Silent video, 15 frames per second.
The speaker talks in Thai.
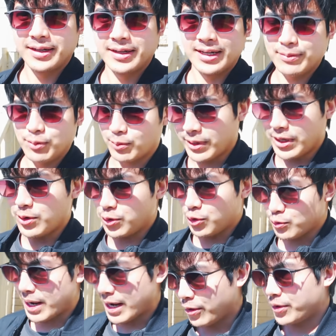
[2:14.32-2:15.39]
แล้วผมได้หยุดอ
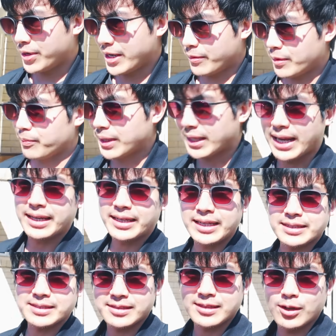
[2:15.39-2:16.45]
ยู่บ้านคนเดียวมันเป็นอะไรที่
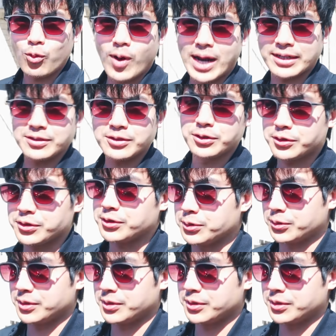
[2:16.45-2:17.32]
สวรรค์สุ